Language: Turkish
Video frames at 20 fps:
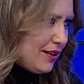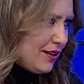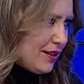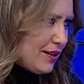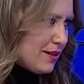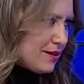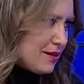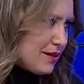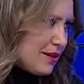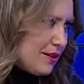
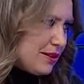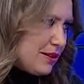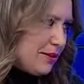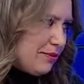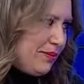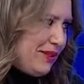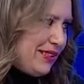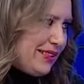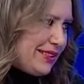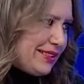
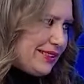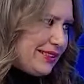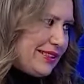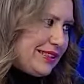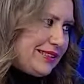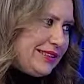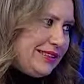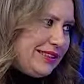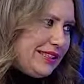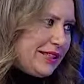Azaltabilir
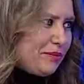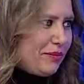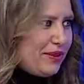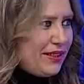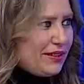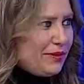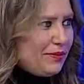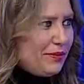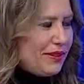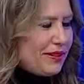de
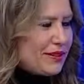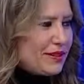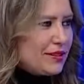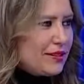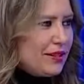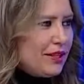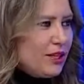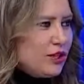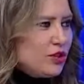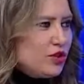diyebilir
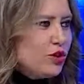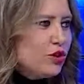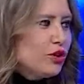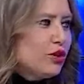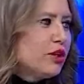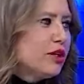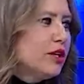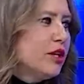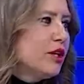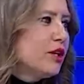miyiz? Yani
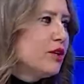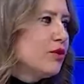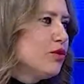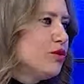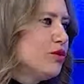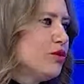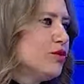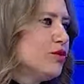Çünkü olumsuz